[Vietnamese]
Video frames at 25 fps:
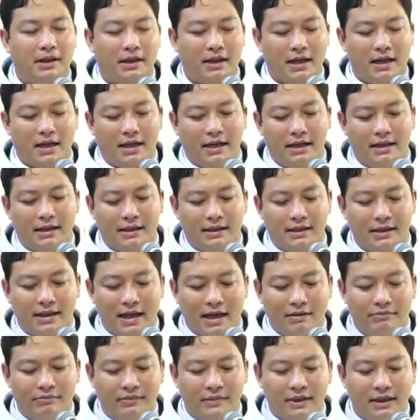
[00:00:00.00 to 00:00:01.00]
Ngài
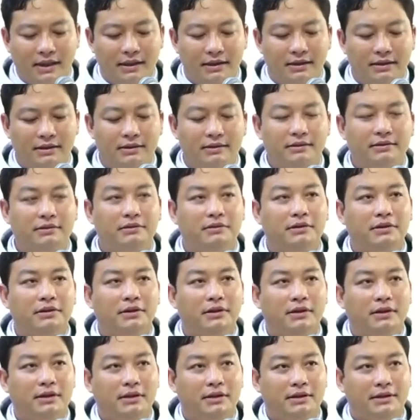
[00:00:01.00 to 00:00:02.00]
cảm thấy
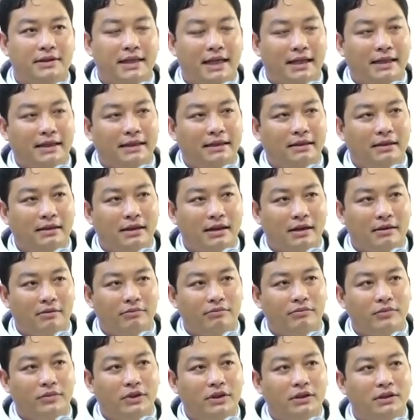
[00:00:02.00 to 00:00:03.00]
chạnh
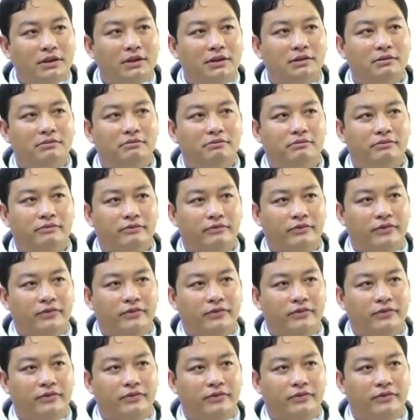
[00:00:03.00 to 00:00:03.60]
lòng thương